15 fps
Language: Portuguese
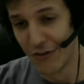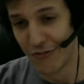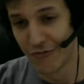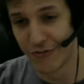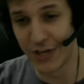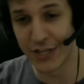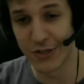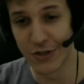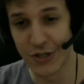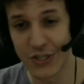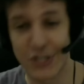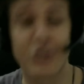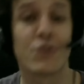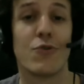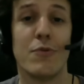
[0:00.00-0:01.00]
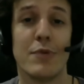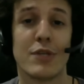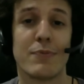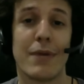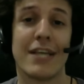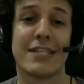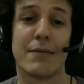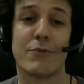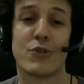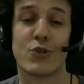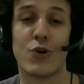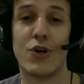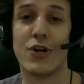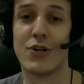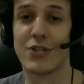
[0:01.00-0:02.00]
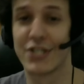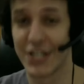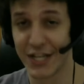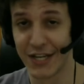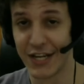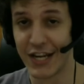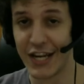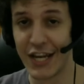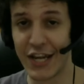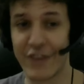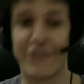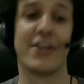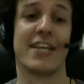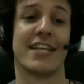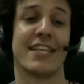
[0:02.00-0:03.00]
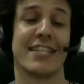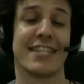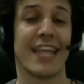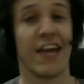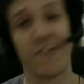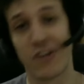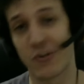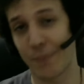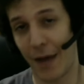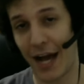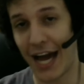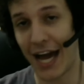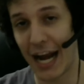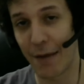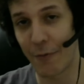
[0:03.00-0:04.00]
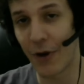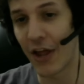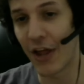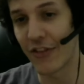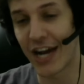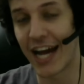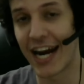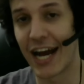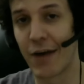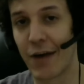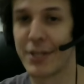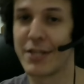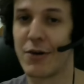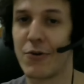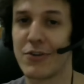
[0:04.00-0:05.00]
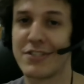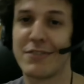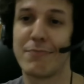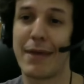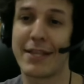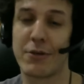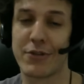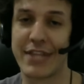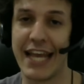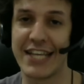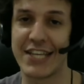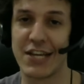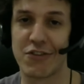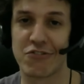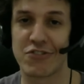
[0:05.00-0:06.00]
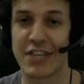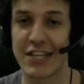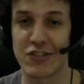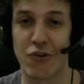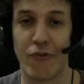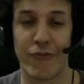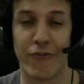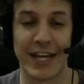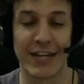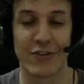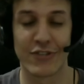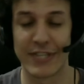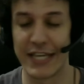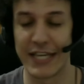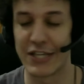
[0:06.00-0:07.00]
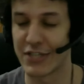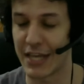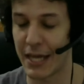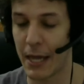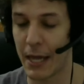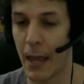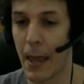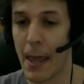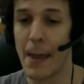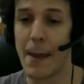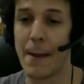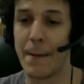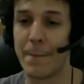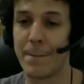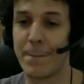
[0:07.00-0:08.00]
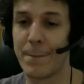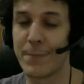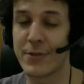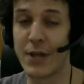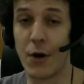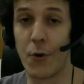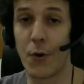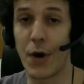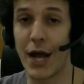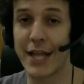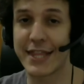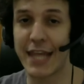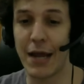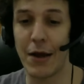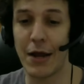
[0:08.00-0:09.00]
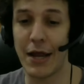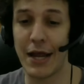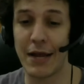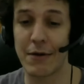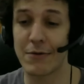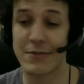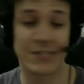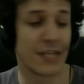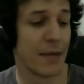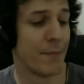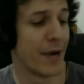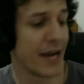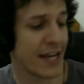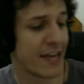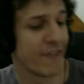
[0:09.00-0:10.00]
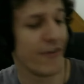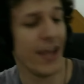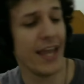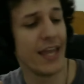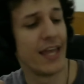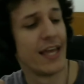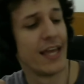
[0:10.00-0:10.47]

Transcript: vídeos com misplays absurdos, enfim, tem vídeo pra caralho por lá no canal. Então, se bater o TED aí, não esqueça de conferir os vídeos aí. Então, até é, semana que vem?